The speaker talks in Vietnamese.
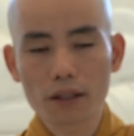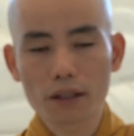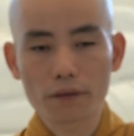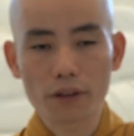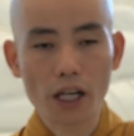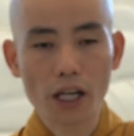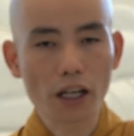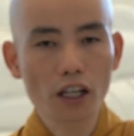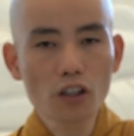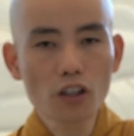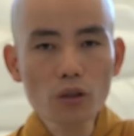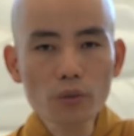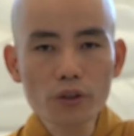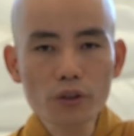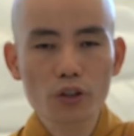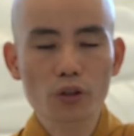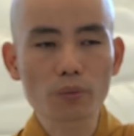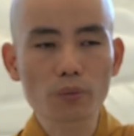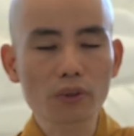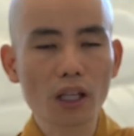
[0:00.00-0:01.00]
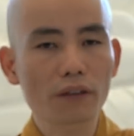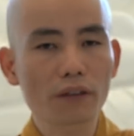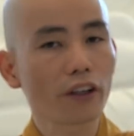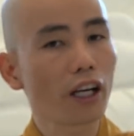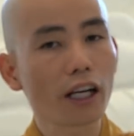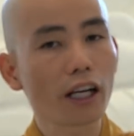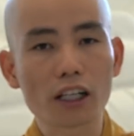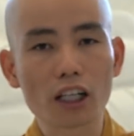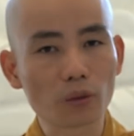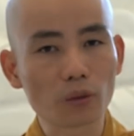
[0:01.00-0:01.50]
Và đã đến lúc chúng ta phải
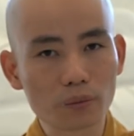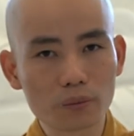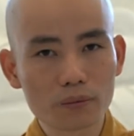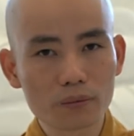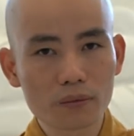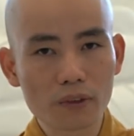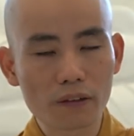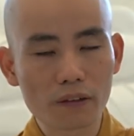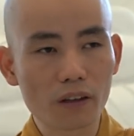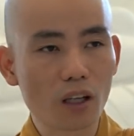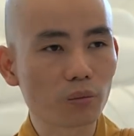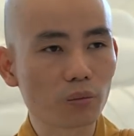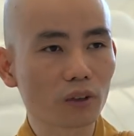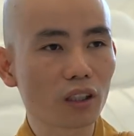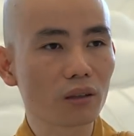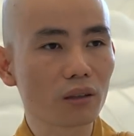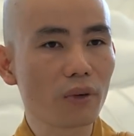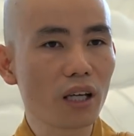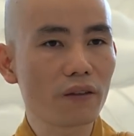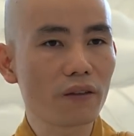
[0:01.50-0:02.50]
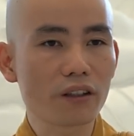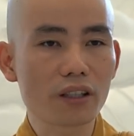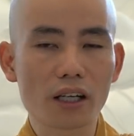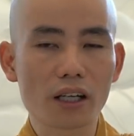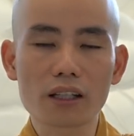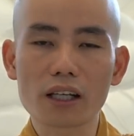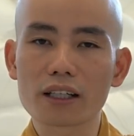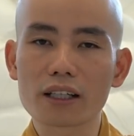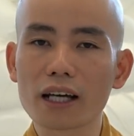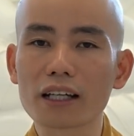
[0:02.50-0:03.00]
hành động. Lòng từ bi phải
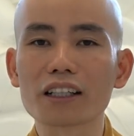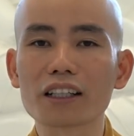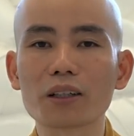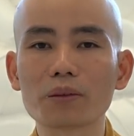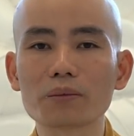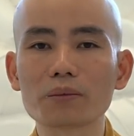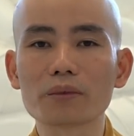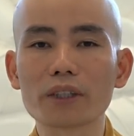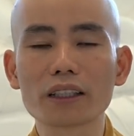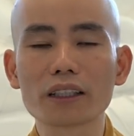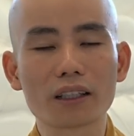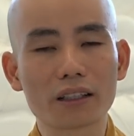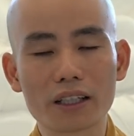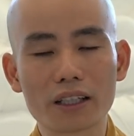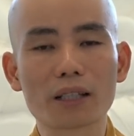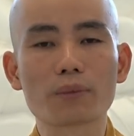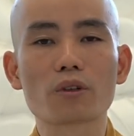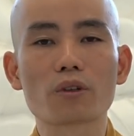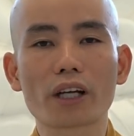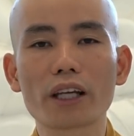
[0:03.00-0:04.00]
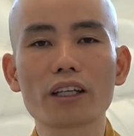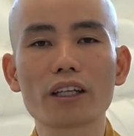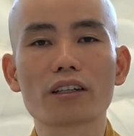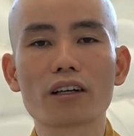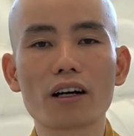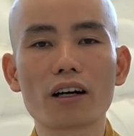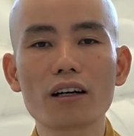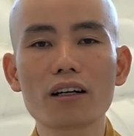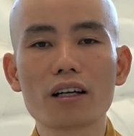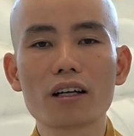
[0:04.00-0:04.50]
trở thành hành động để thực hiện một cái gì
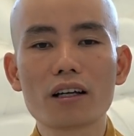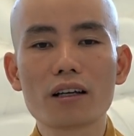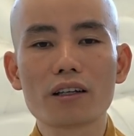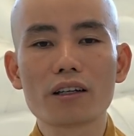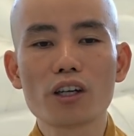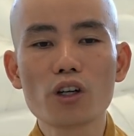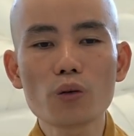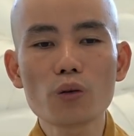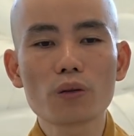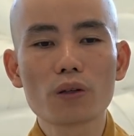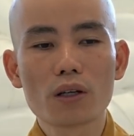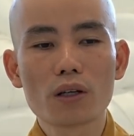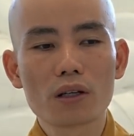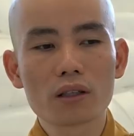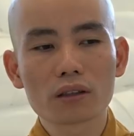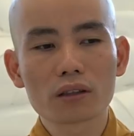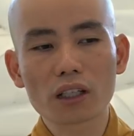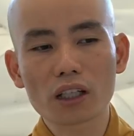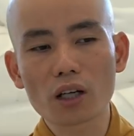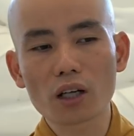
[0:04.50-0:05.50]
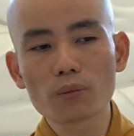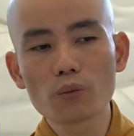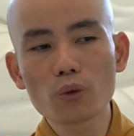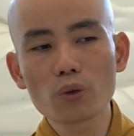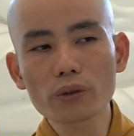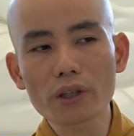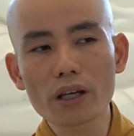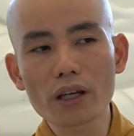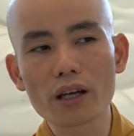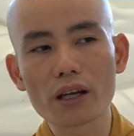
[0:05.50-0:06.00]
đó. Nếu ta không
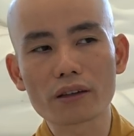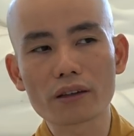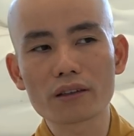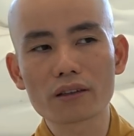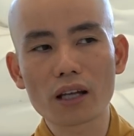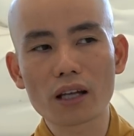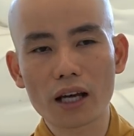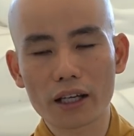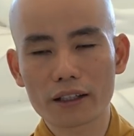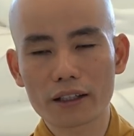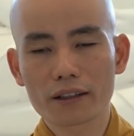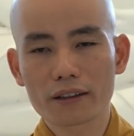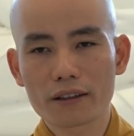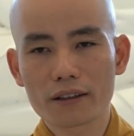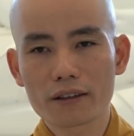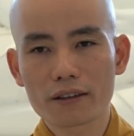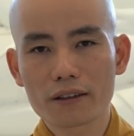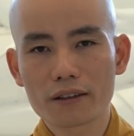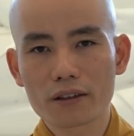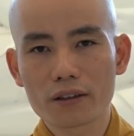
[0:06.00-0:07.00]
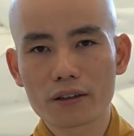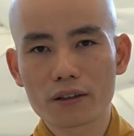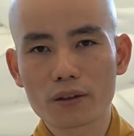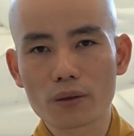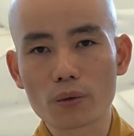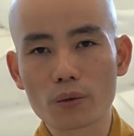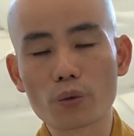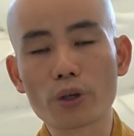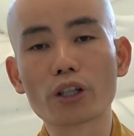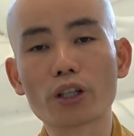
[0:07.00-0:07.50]
muốn thế hệ tương lai
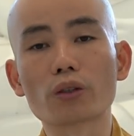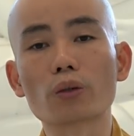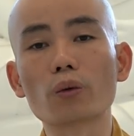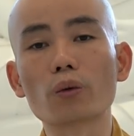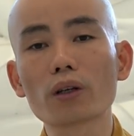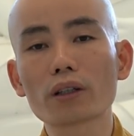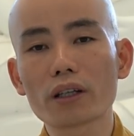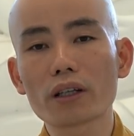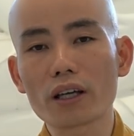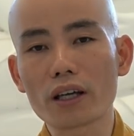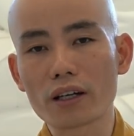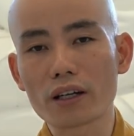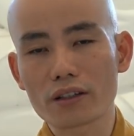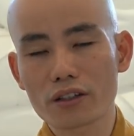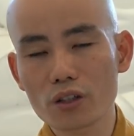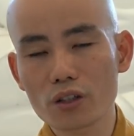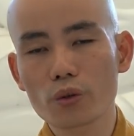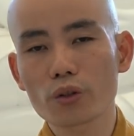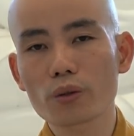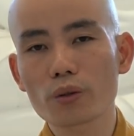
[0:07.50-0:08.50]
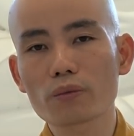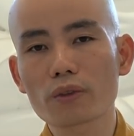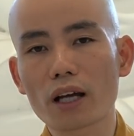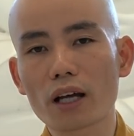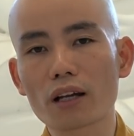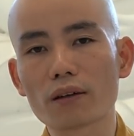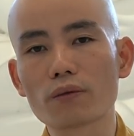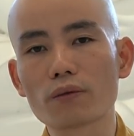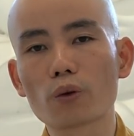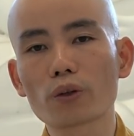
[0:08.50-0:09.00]
nguyền rủa cái thế hệ trước của chúng ta
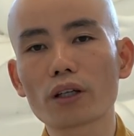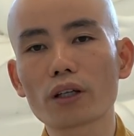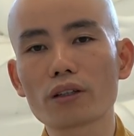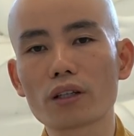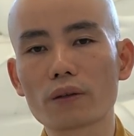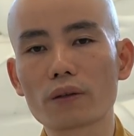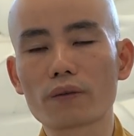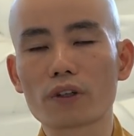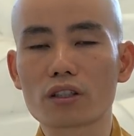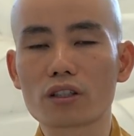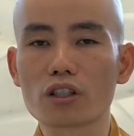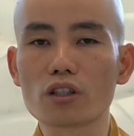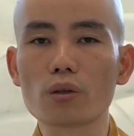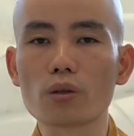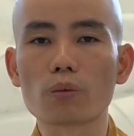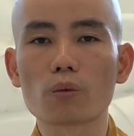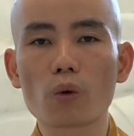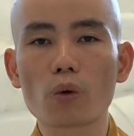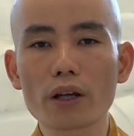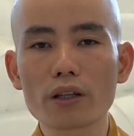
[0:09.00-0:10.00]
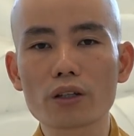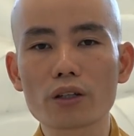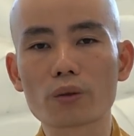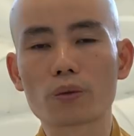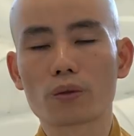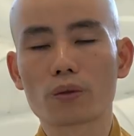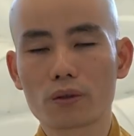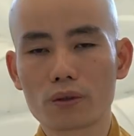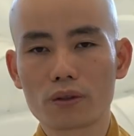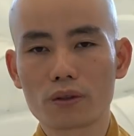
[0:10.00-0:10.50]
là vô trách nhiệm và sử dụng quá nhiều
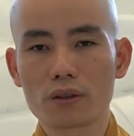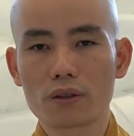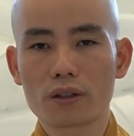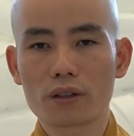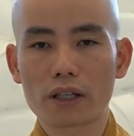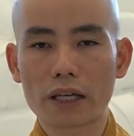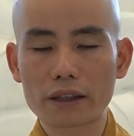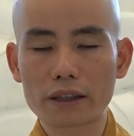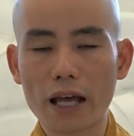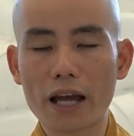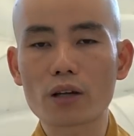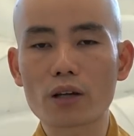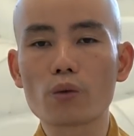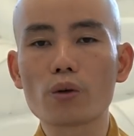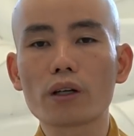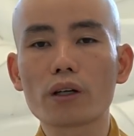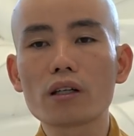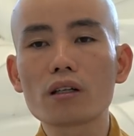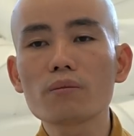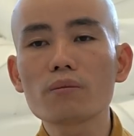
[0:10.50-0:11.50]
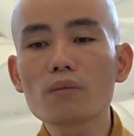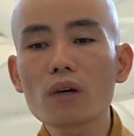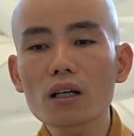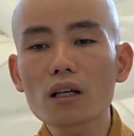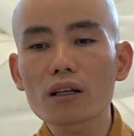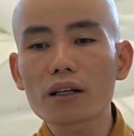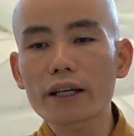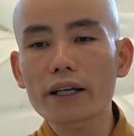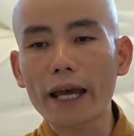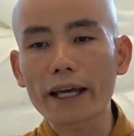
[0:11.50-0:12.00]
cái tài nguyên đến mức
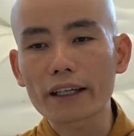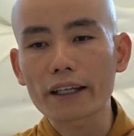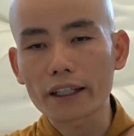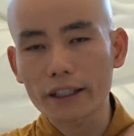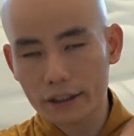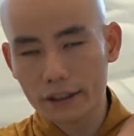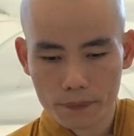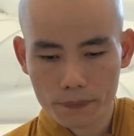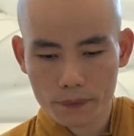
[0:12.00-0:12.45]
cạn kiệt.